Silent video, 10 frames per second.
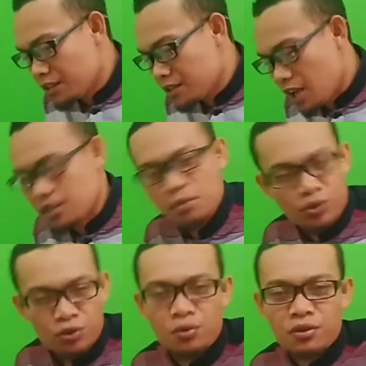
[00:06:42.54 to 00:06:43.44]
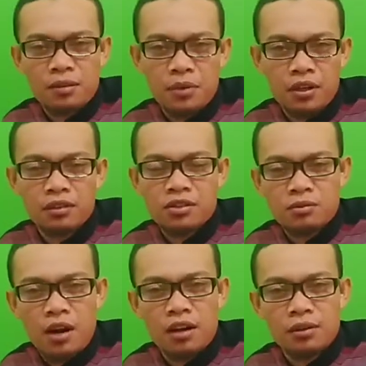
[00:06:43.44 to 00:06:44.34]
Saya hanya bersyukur kepada Allah
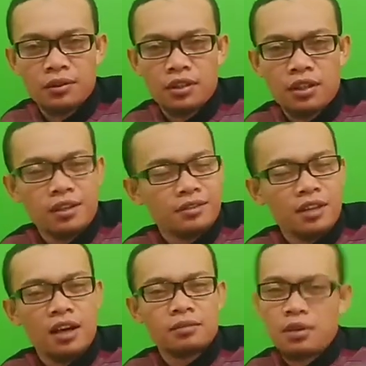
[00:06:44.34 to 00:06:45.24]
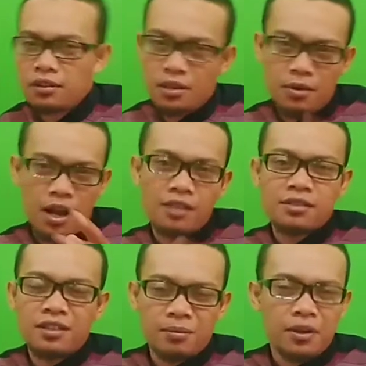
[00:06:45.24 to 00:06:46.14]
Subhanahu wa taala dan sangat berterima
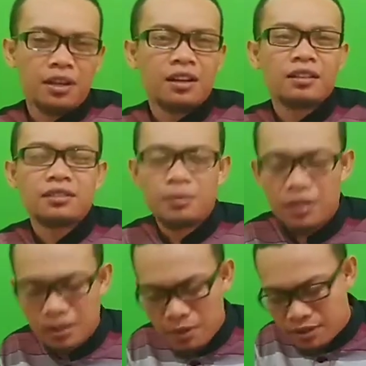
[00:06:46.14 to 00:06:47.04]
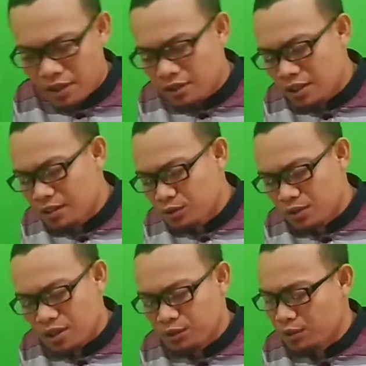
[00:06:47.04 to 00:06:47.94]
kasih kepada teman-teman sekalian,
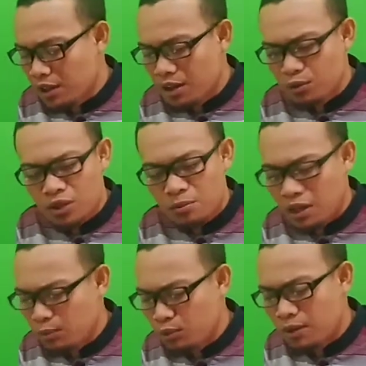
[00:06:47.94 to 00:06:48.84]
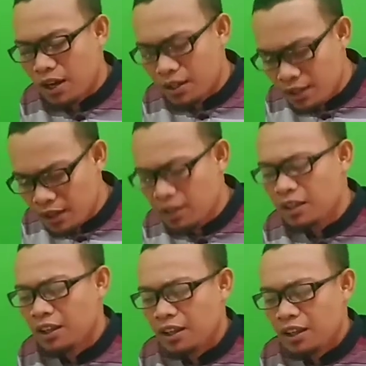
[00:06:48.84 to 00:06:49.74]
saudara-saudaraku dimanapun berada
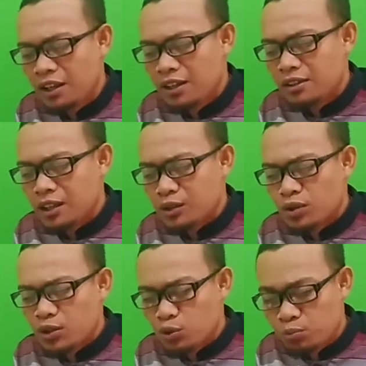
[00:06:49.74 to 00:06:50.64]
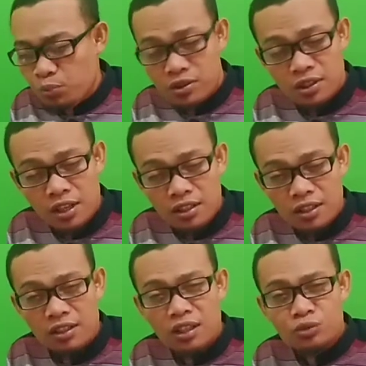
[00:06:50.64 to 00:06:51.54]
yang sudah support channel
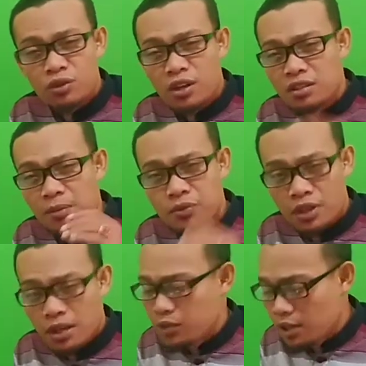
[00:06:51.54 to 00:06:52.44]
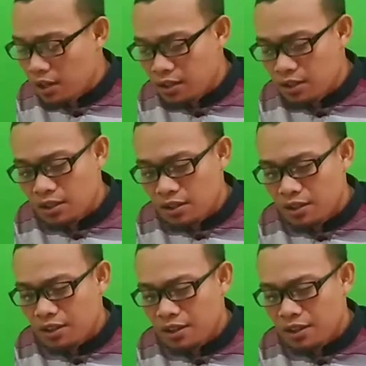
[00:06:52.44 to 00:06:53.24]
ini, yang sudah subscribe channel ini.